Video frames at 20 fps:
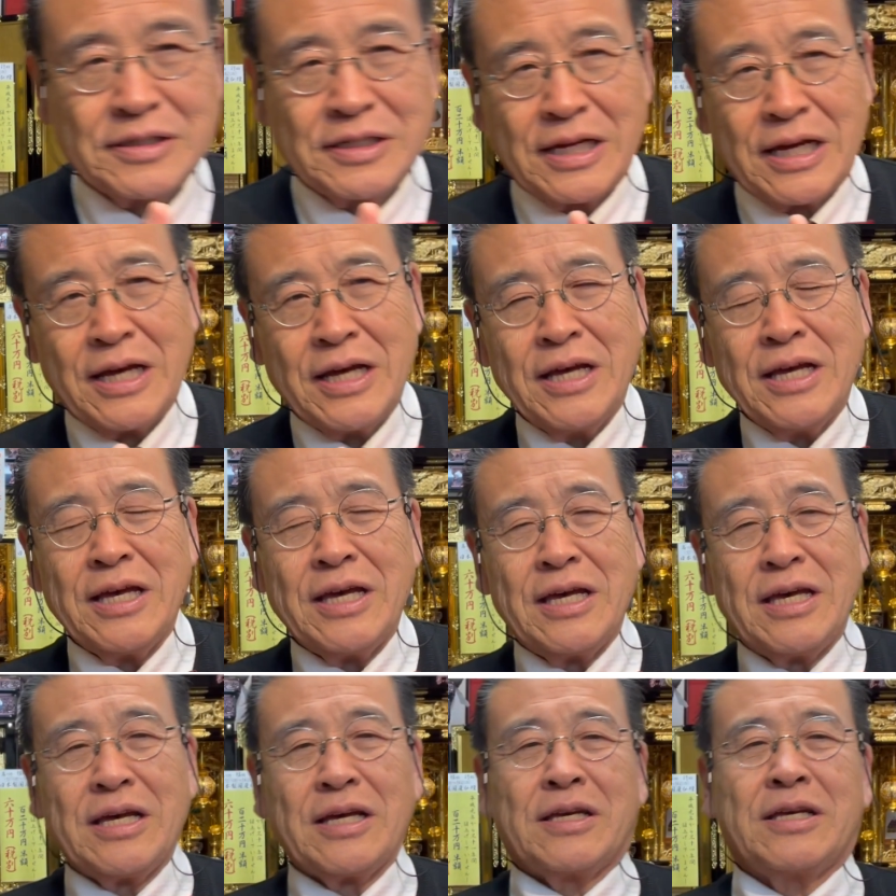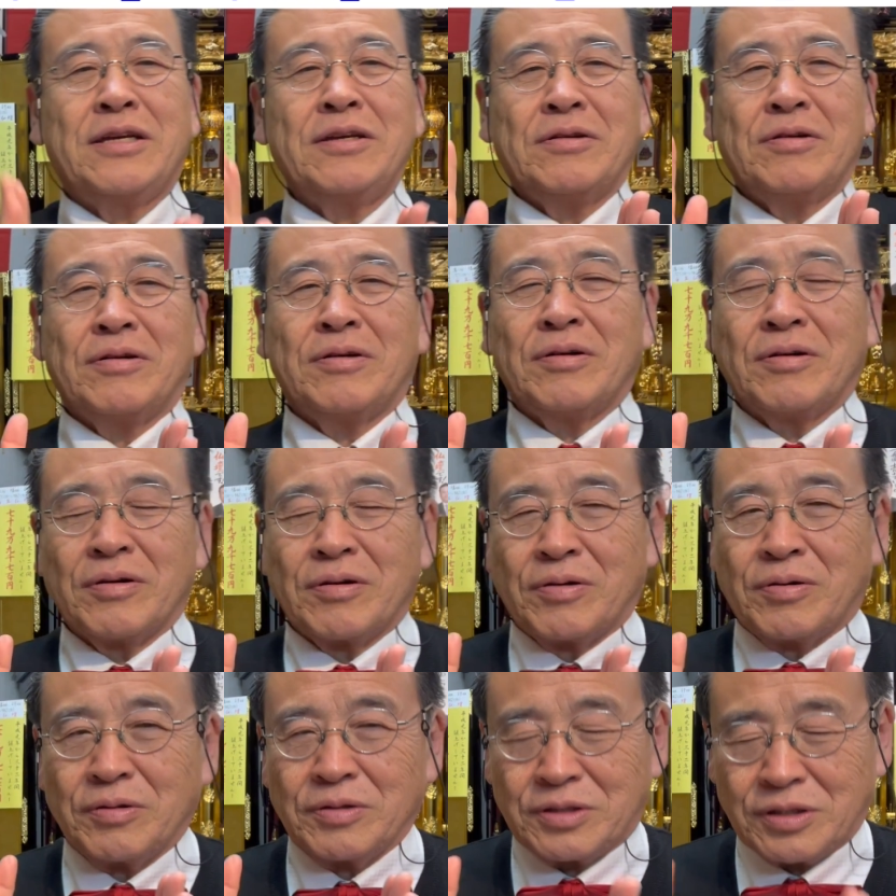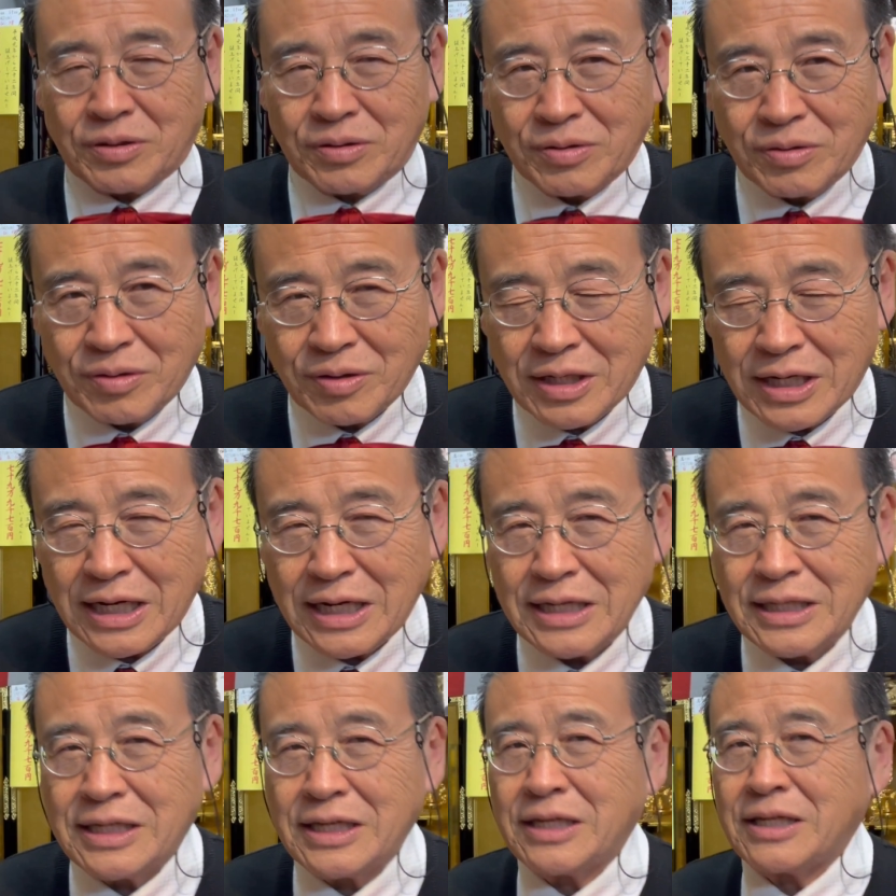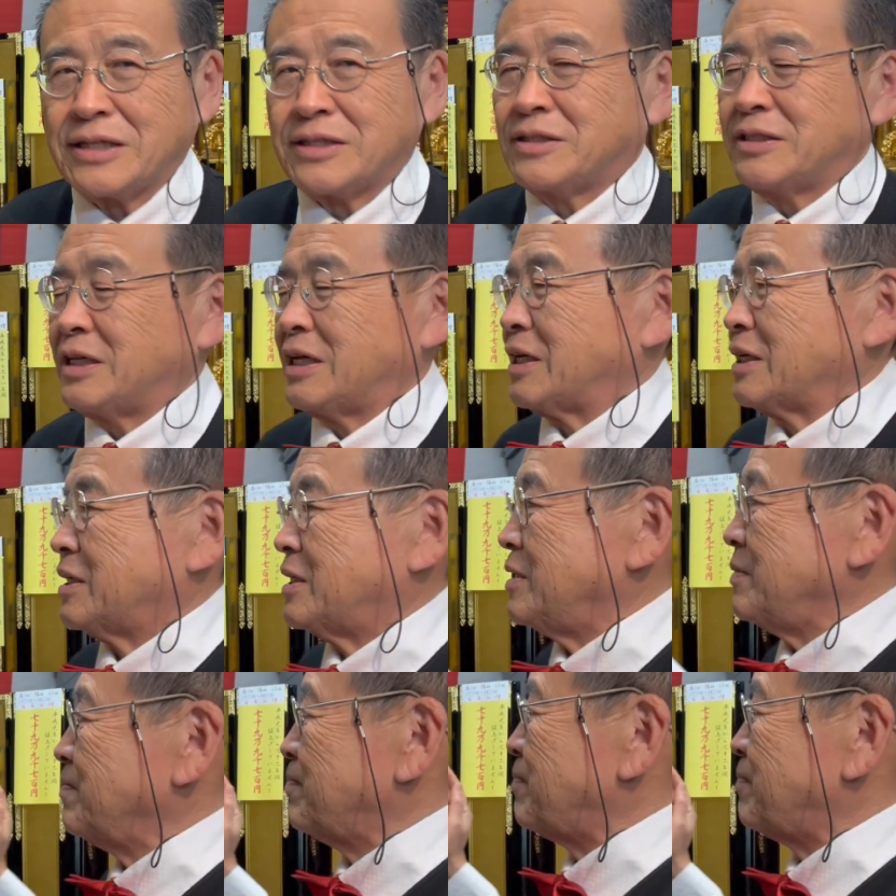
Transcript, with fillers: ね、えー、昨日ご紹介でですね、金